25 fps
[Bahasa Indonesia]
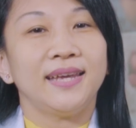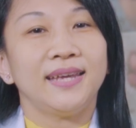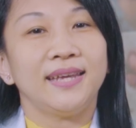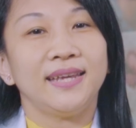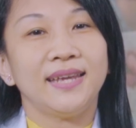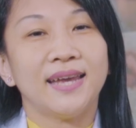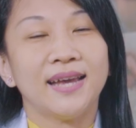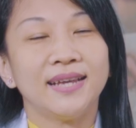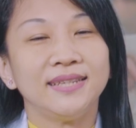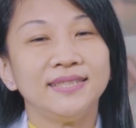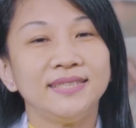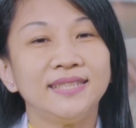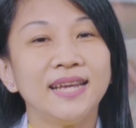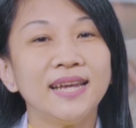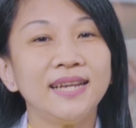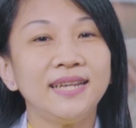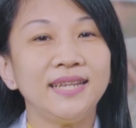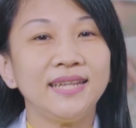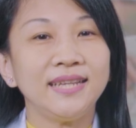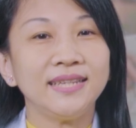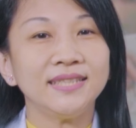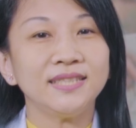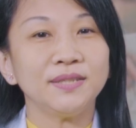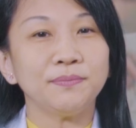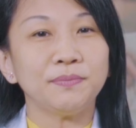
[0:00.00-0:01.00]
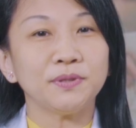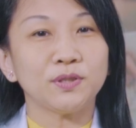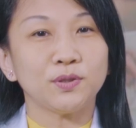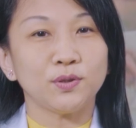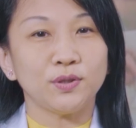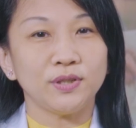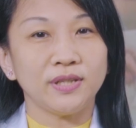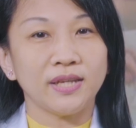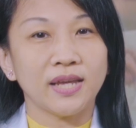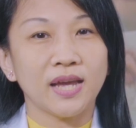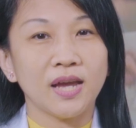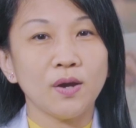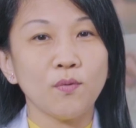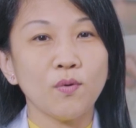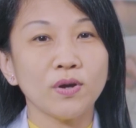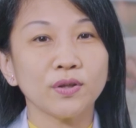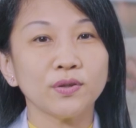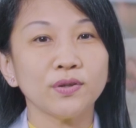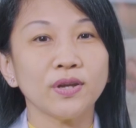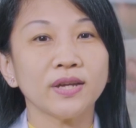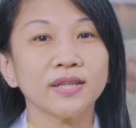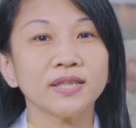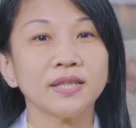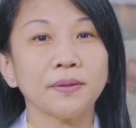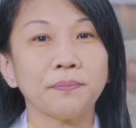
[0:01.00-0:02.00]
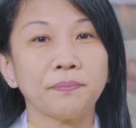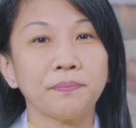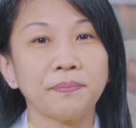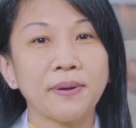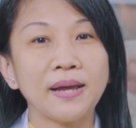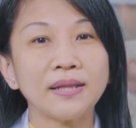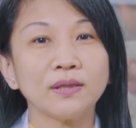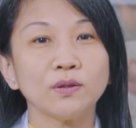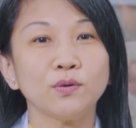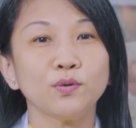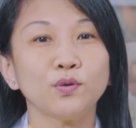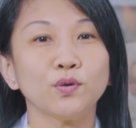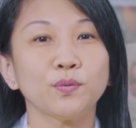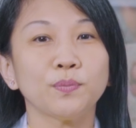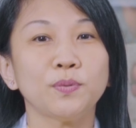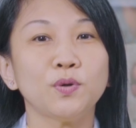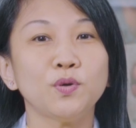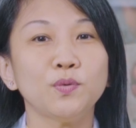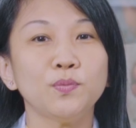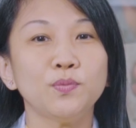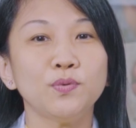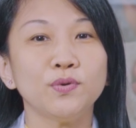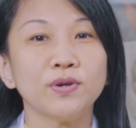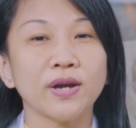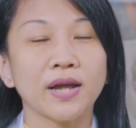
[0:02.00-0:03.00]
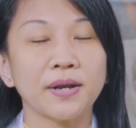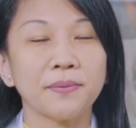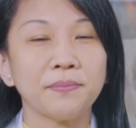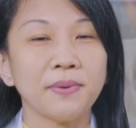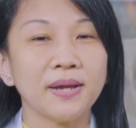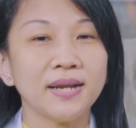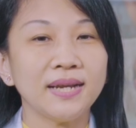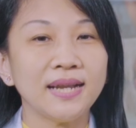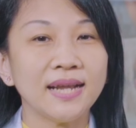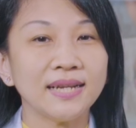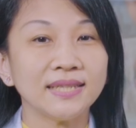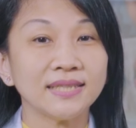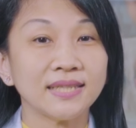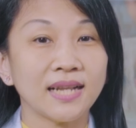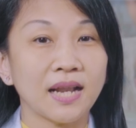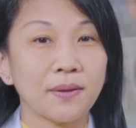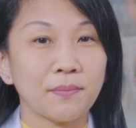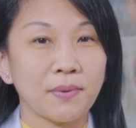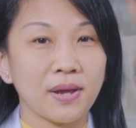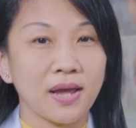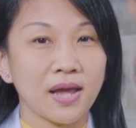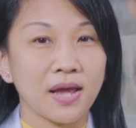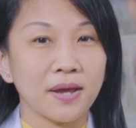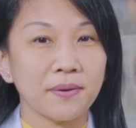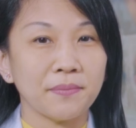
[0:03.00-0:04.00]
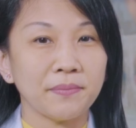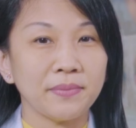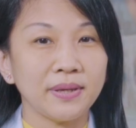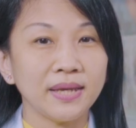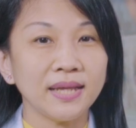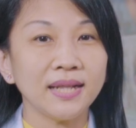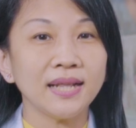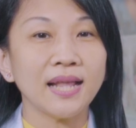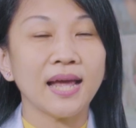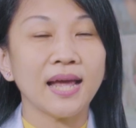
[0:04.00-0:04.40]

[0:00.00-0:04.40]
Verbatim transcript: Ya, jadi sebetulnya waktu yang tepat untuk berhubungan badan selama hamil